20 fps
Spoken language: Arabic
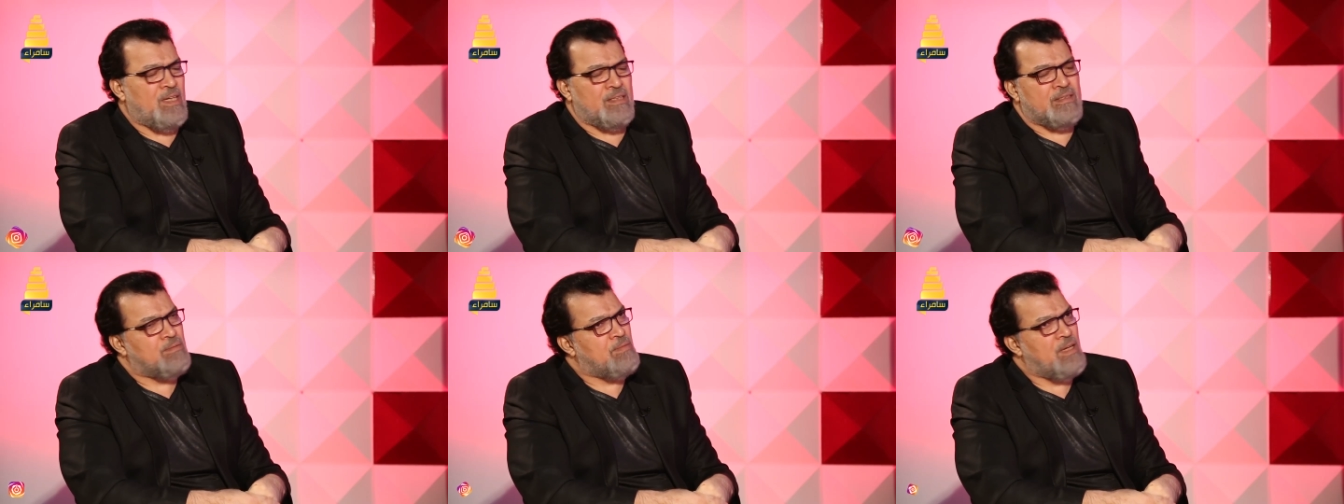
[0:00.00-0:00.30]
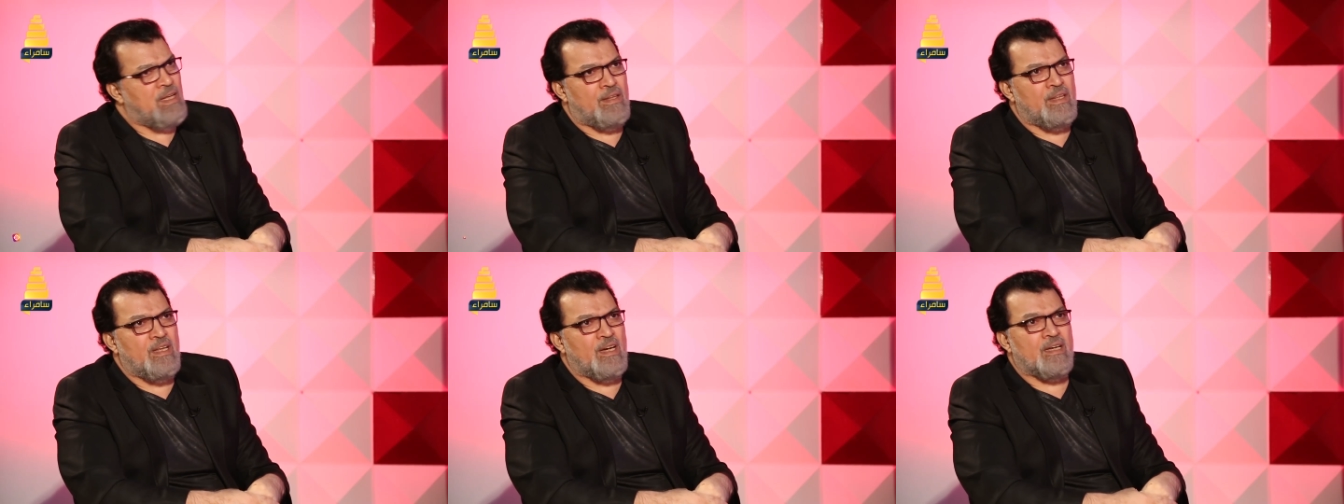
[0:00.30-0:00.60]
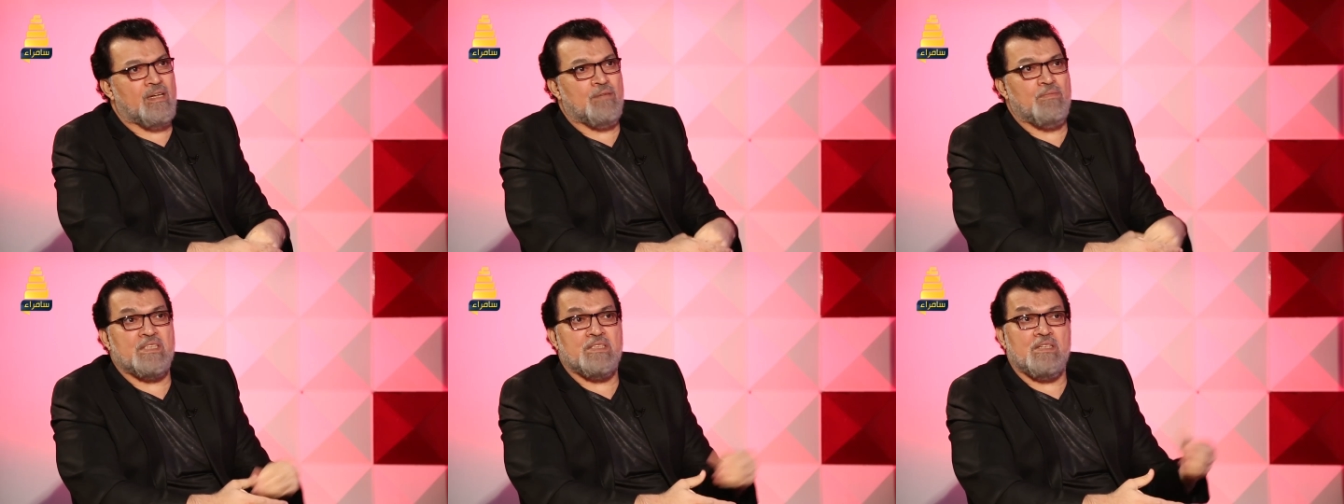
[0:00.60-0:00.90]
ما ادري ما
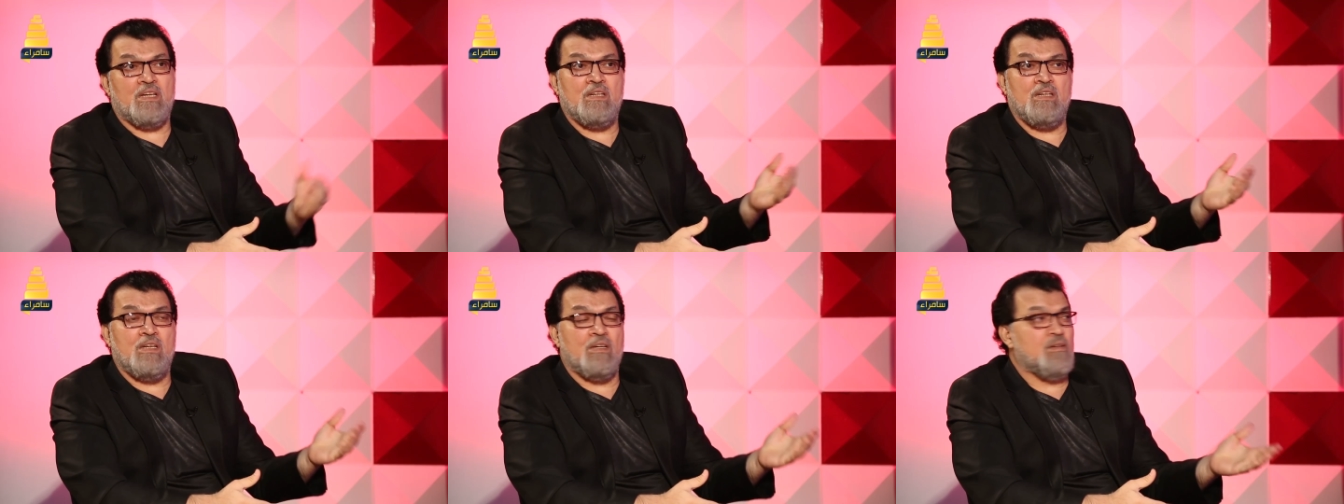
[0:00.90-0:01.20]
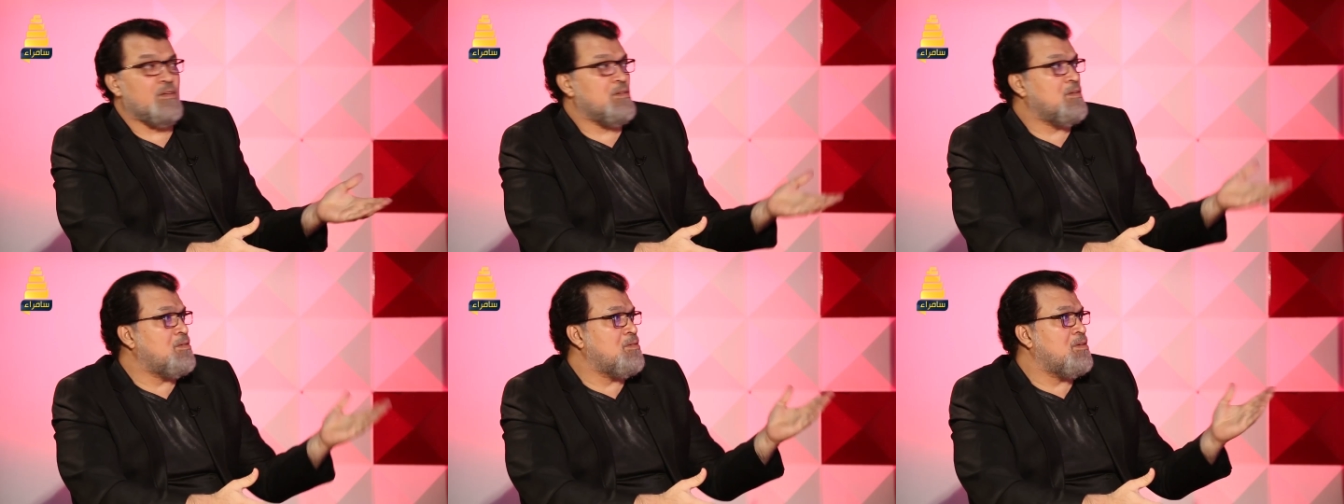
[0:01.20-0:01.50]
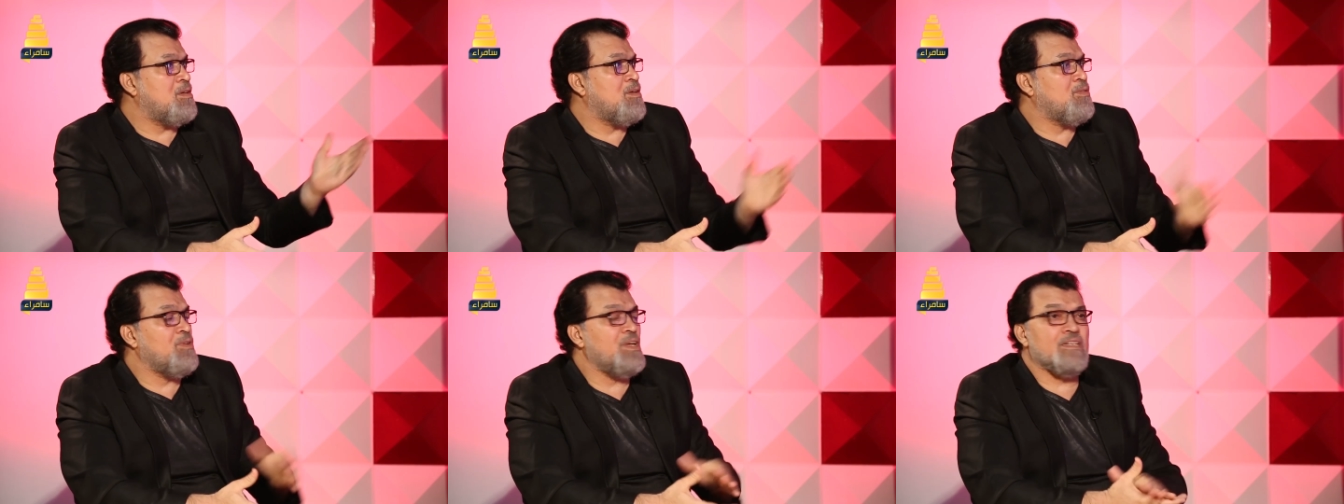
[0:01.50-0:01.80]
اتذكر بس انا
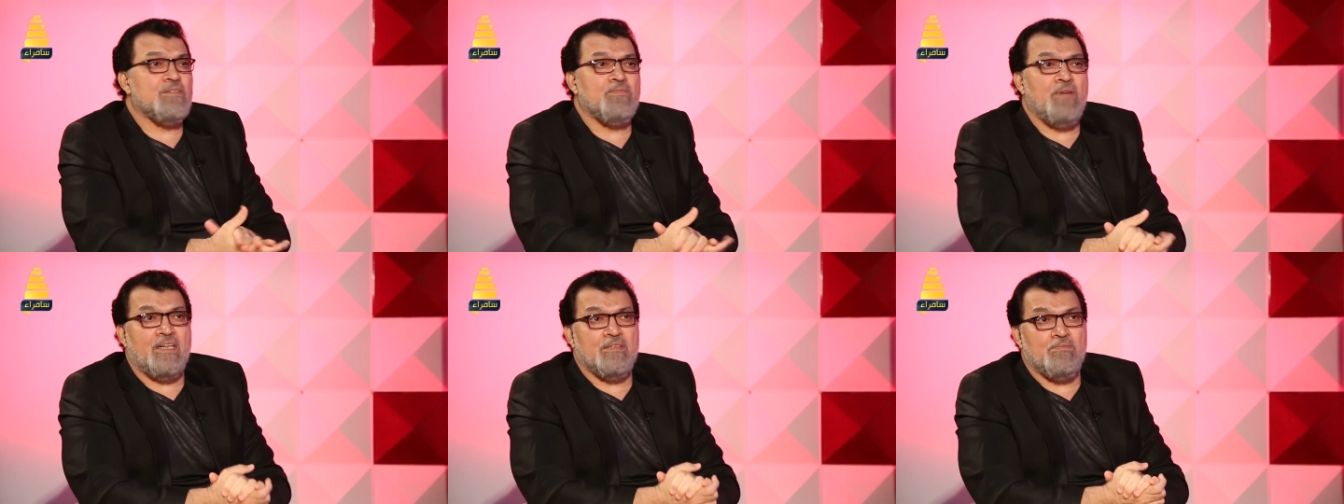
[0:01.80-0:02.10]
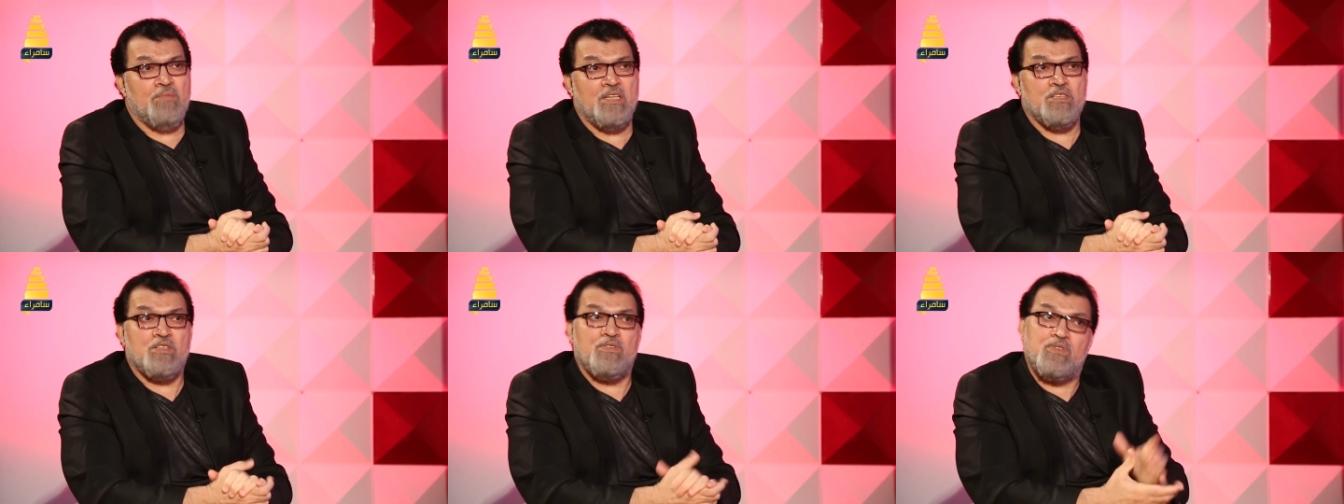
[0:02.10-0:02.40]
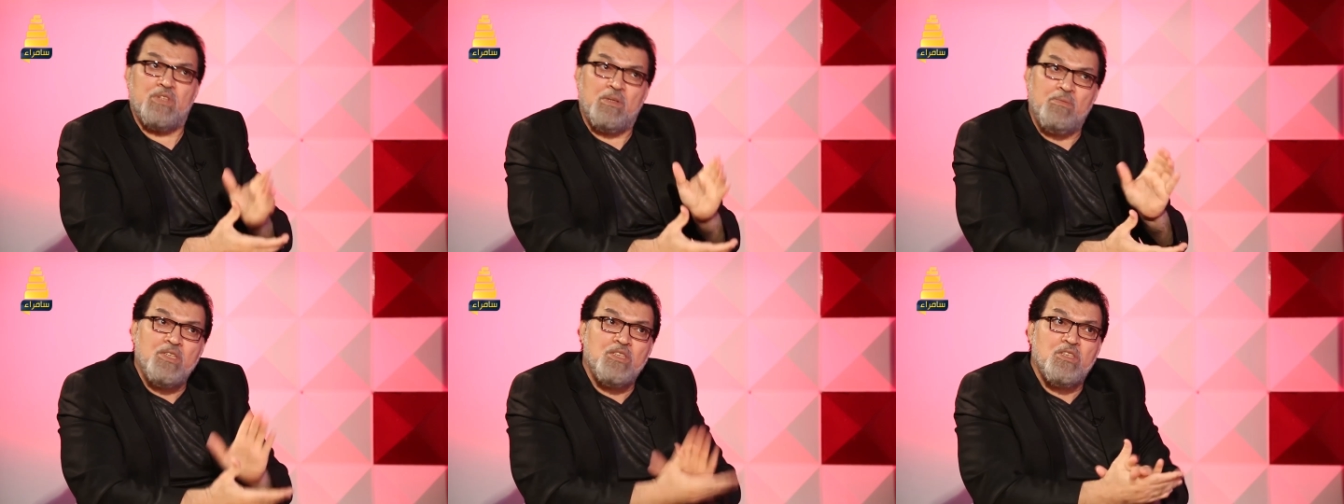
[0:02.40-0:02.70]
الولد بعد ما
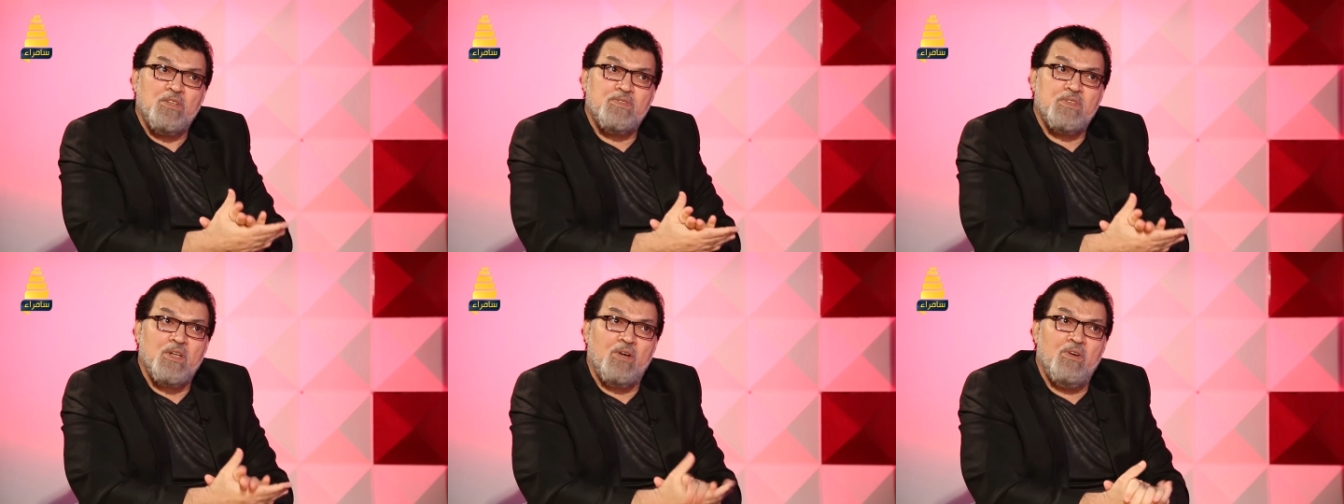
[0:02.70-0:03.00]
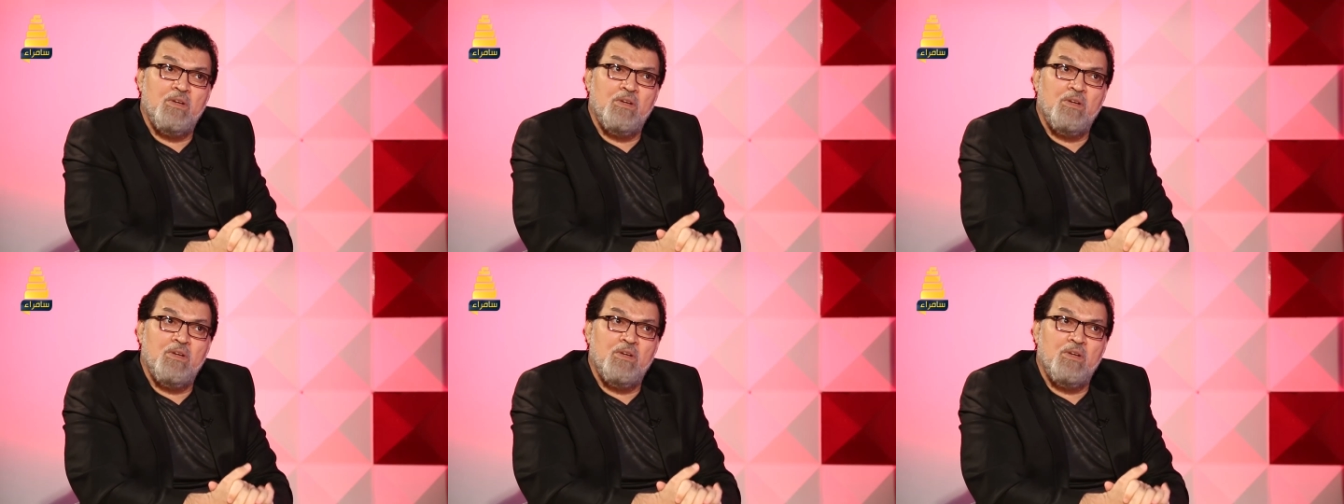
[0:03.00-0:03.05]
شفته من شفته